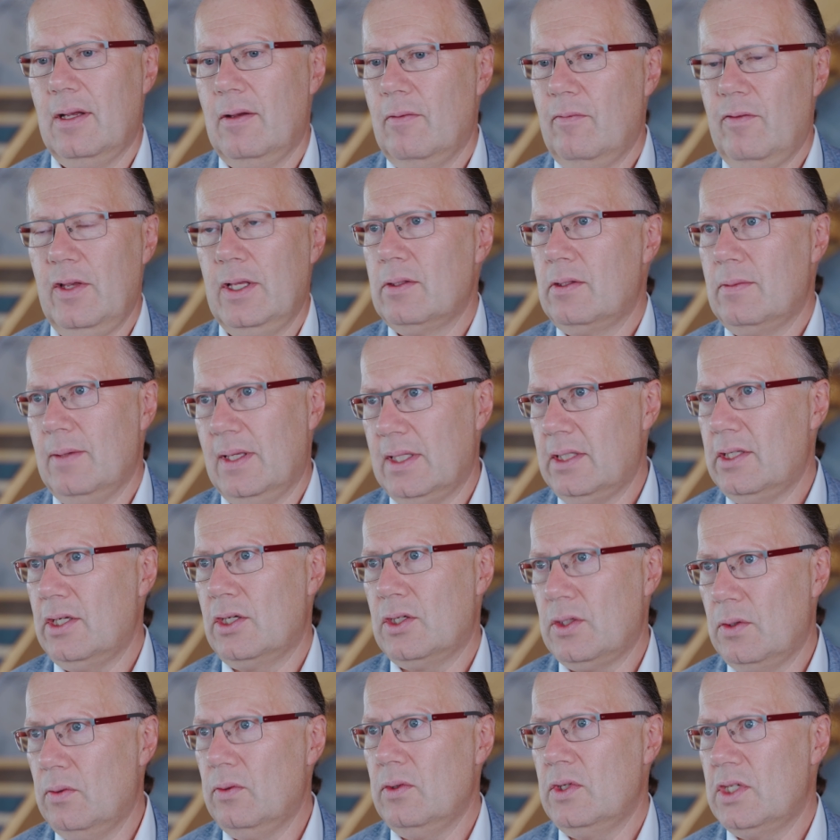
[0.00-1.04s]

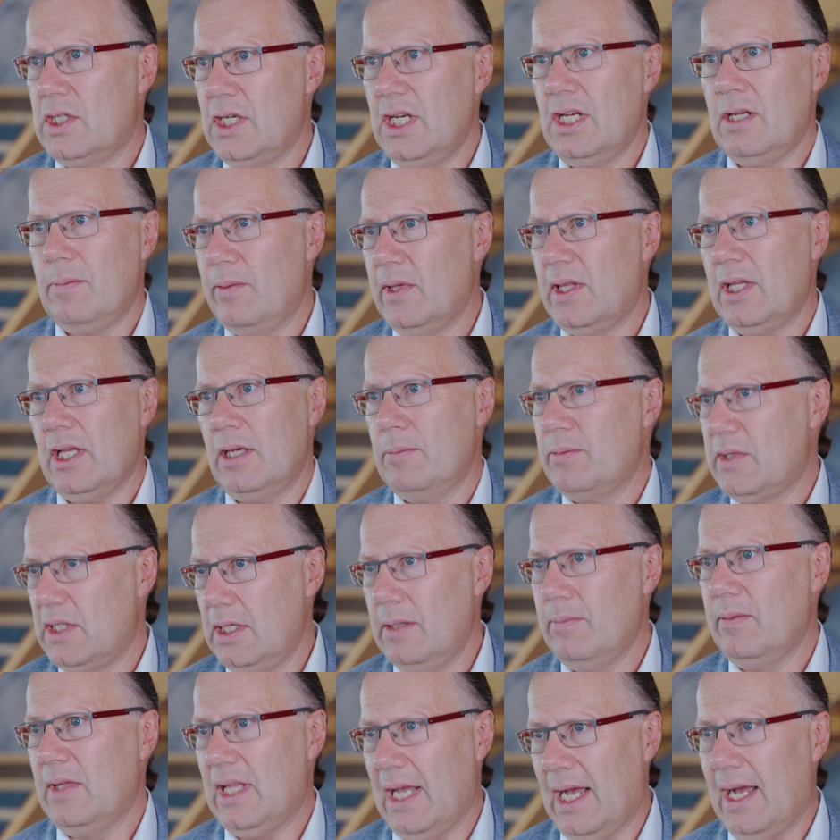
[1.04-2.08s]
24-Stunden-Schichtbetrieb,
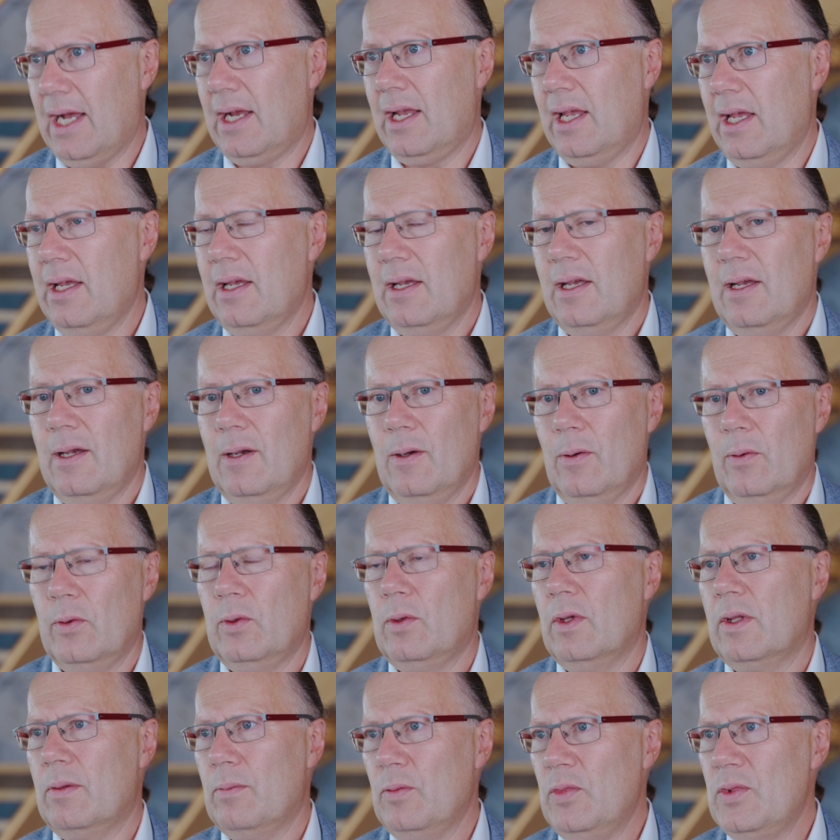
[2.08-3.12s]
sieben Tage. Und
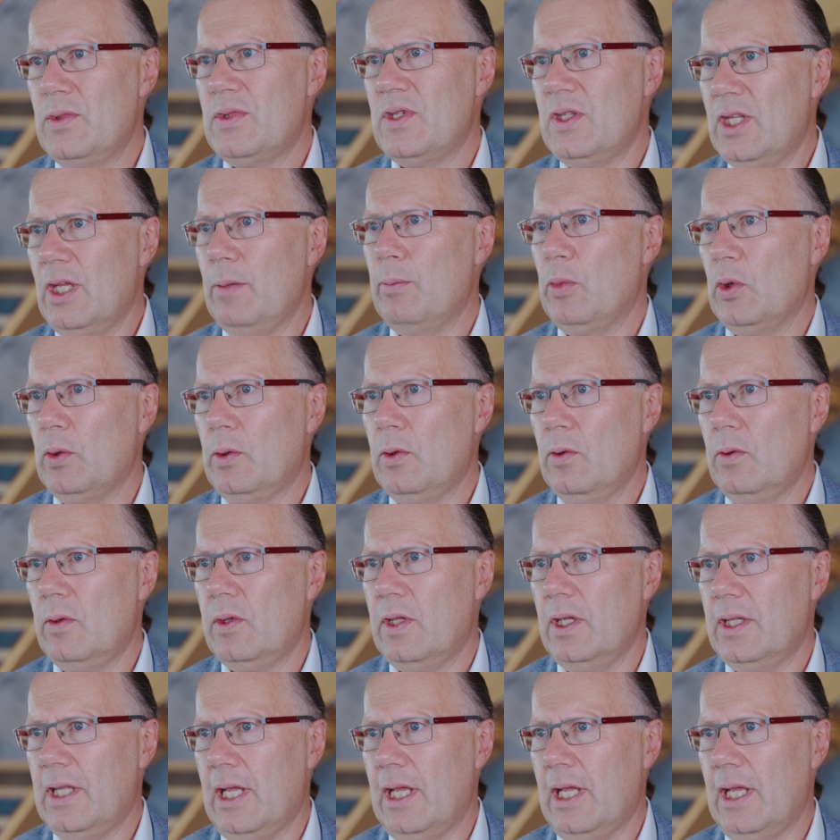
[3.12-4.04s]
dort müssen die Produkte